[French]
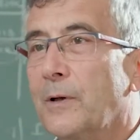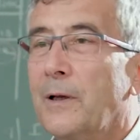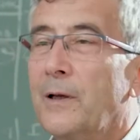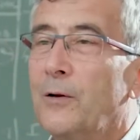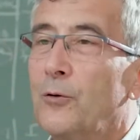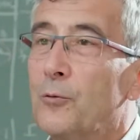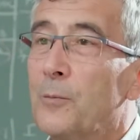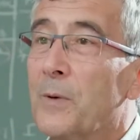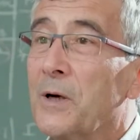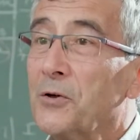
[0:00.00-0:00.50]
et
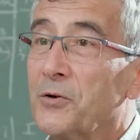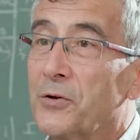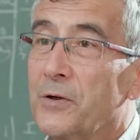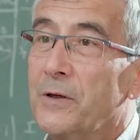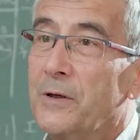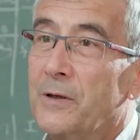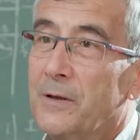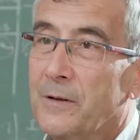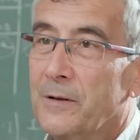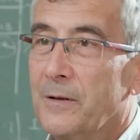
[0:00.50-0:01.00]
de
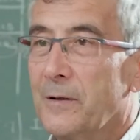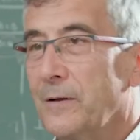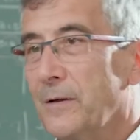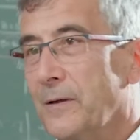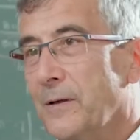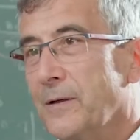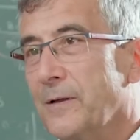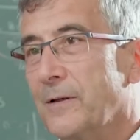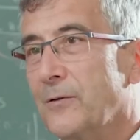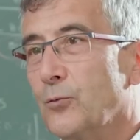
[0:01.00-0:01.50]
marché
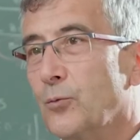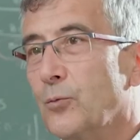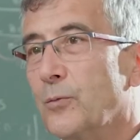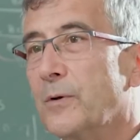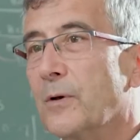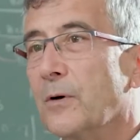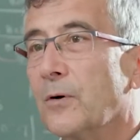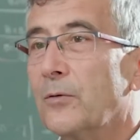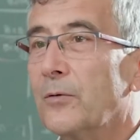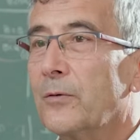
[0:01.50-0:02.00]
qui,
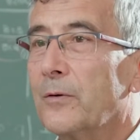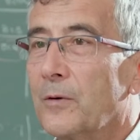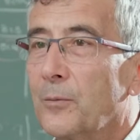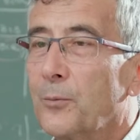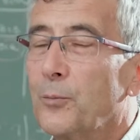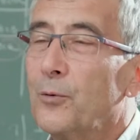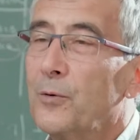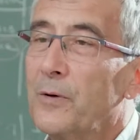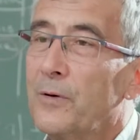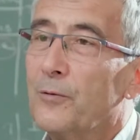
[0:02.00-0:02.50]
sous-tendent
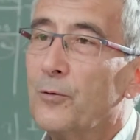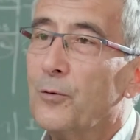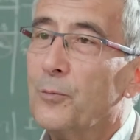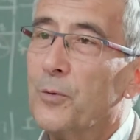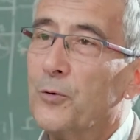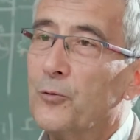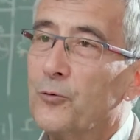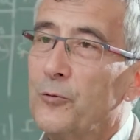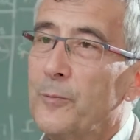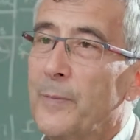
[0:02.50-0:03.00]
un peu le
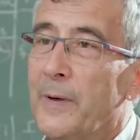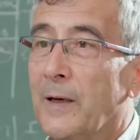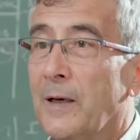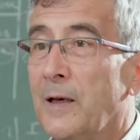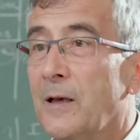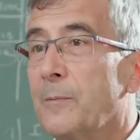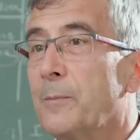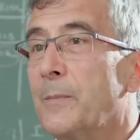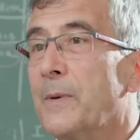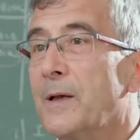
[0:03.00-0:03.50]
développement du
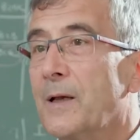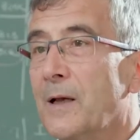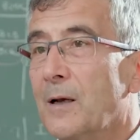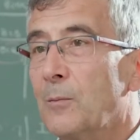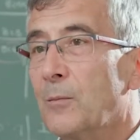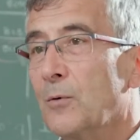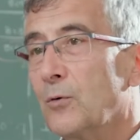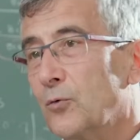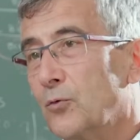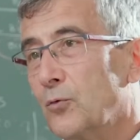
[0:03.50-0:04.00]
numérique, mais
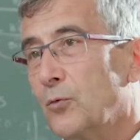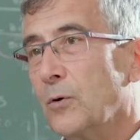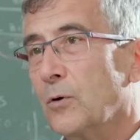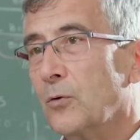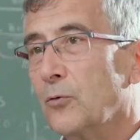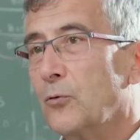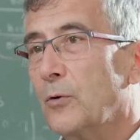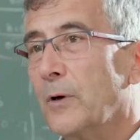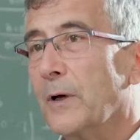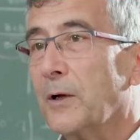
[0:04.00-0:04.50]
également sous
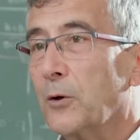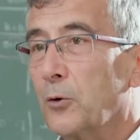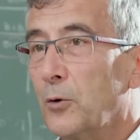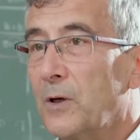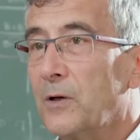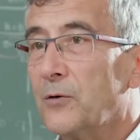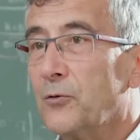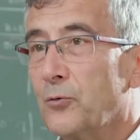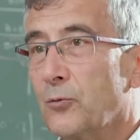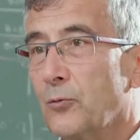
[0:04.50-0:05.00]
l'angle de la
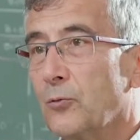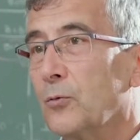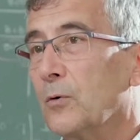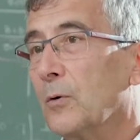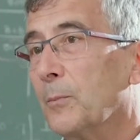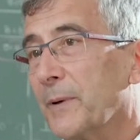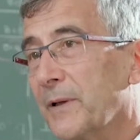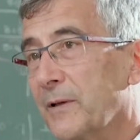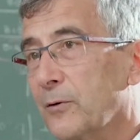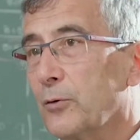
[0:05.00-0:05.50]

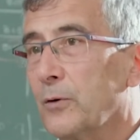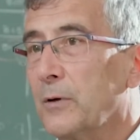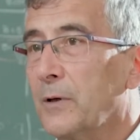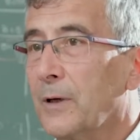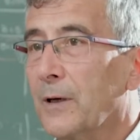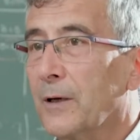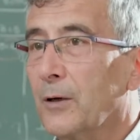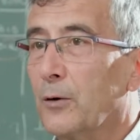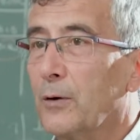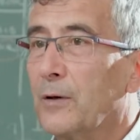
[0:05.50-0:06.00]
régulation, en
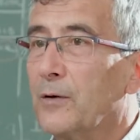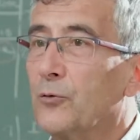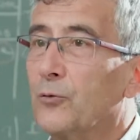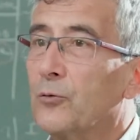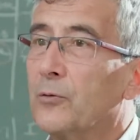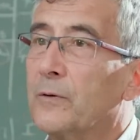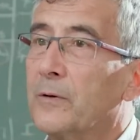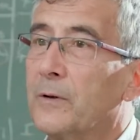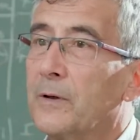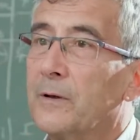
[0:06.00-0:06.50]
particulier la
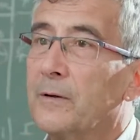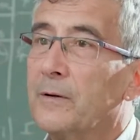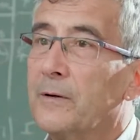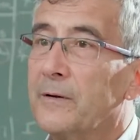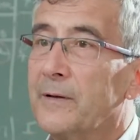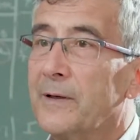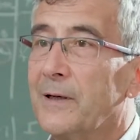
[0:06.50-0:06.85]
régulation des